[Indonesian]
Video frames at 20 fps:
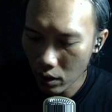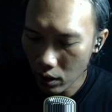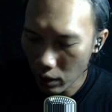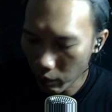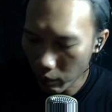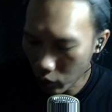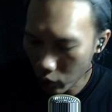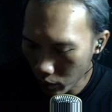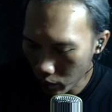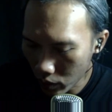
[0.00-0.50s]

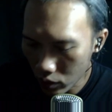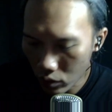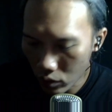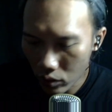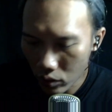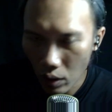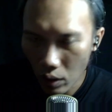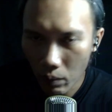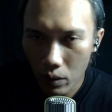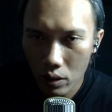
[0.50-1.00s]
laptop itu
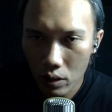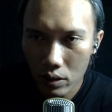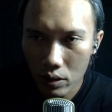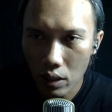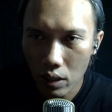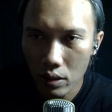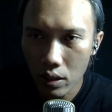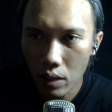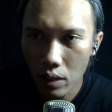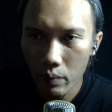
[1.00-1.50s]
kabel
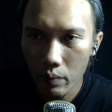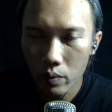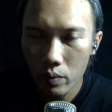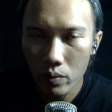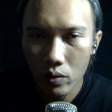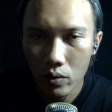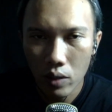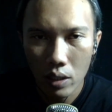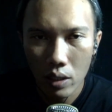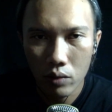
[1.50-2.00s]
charger laptop
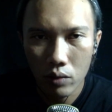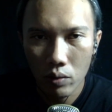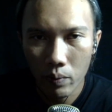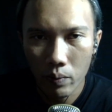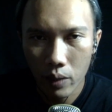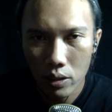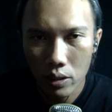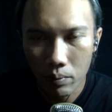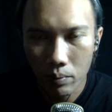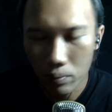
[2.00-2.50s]
itu ada dua
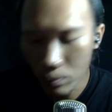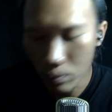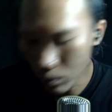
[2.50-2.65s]
macam